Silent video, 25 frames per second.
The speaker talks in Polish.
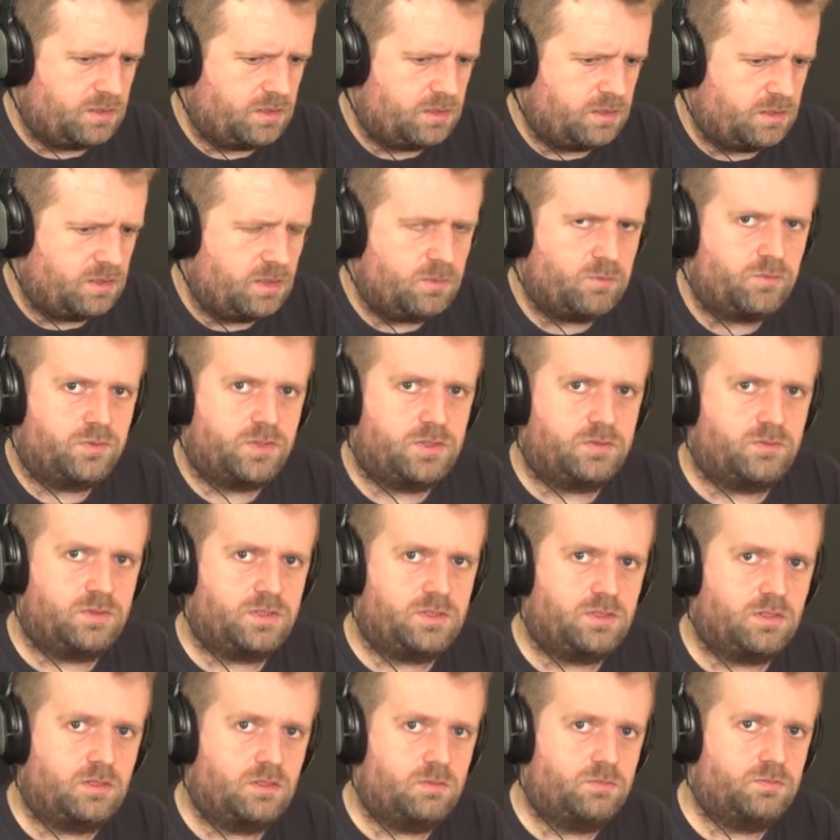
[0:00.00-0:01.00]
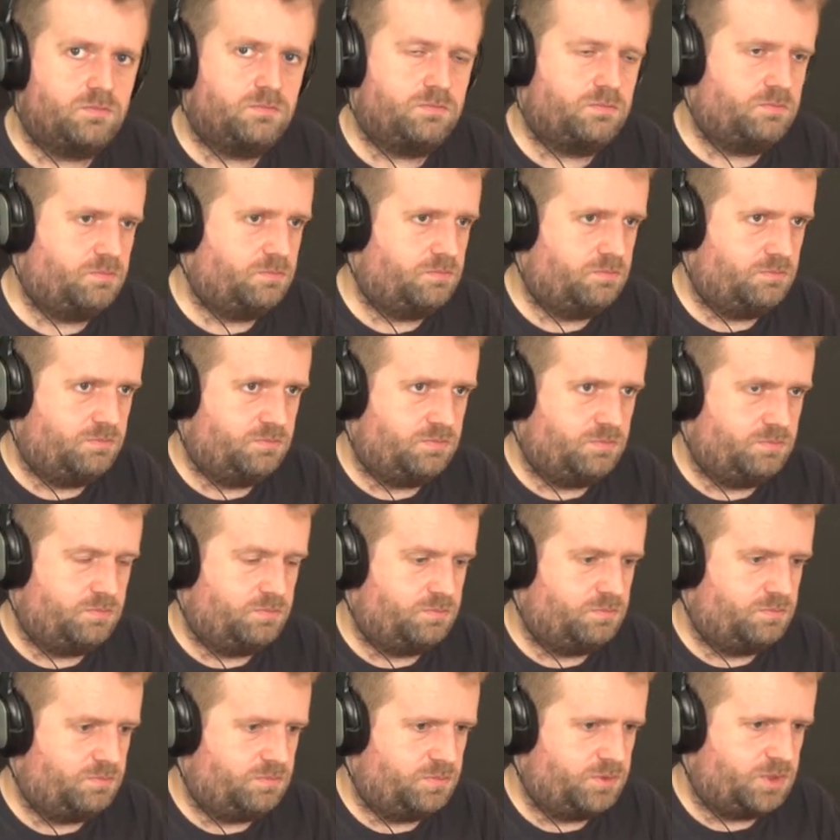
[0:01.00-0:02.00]
Nie mówię z własnego
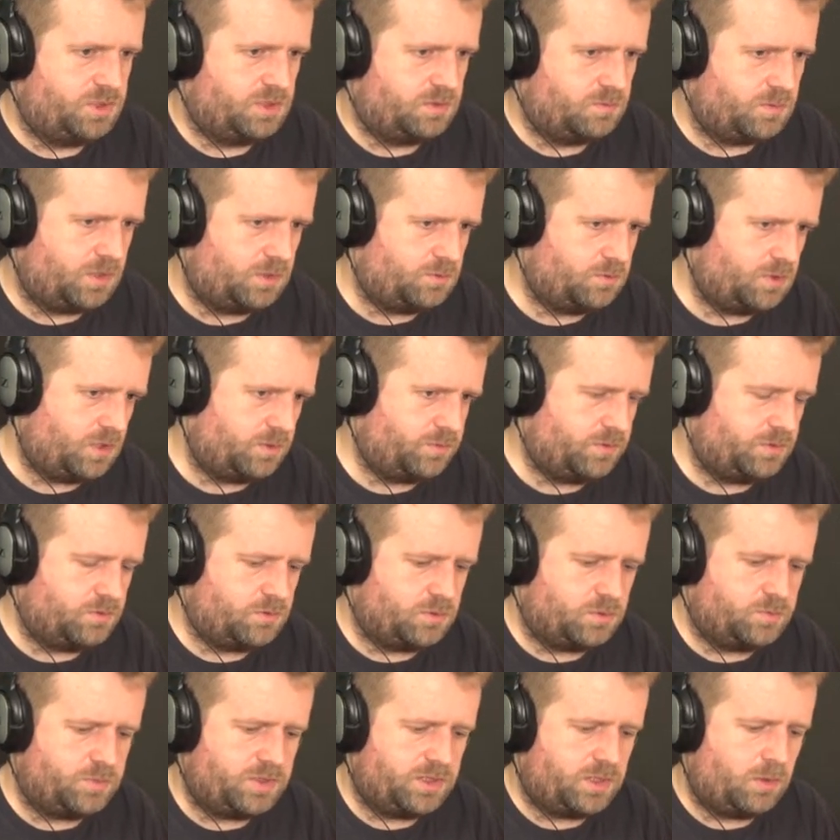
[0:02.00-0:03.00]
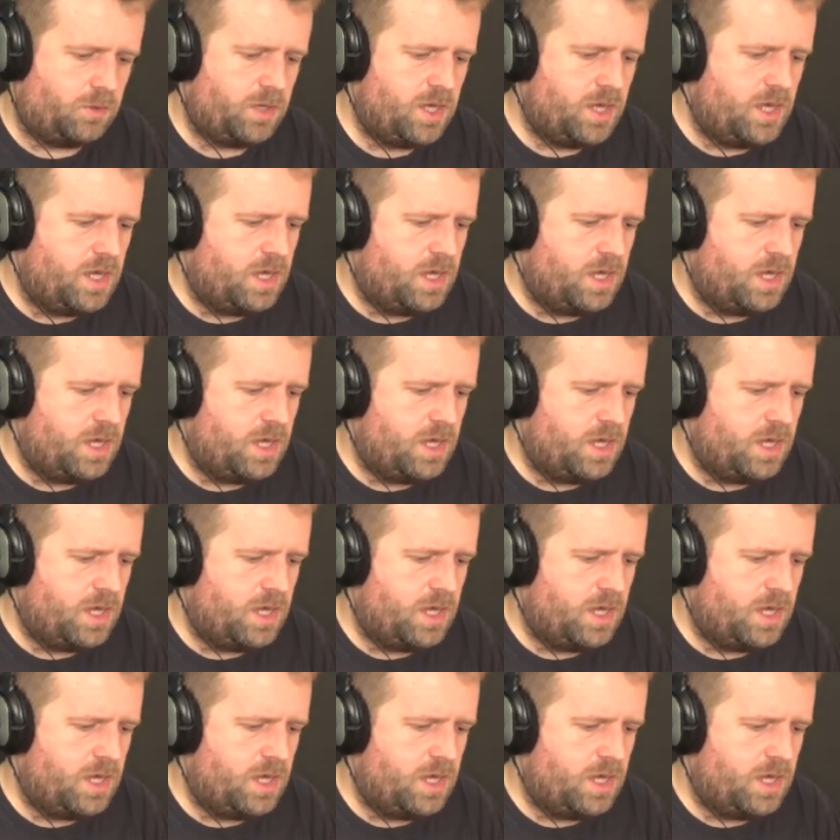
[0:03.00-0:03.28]
przykładu, jakby ktoś pytał.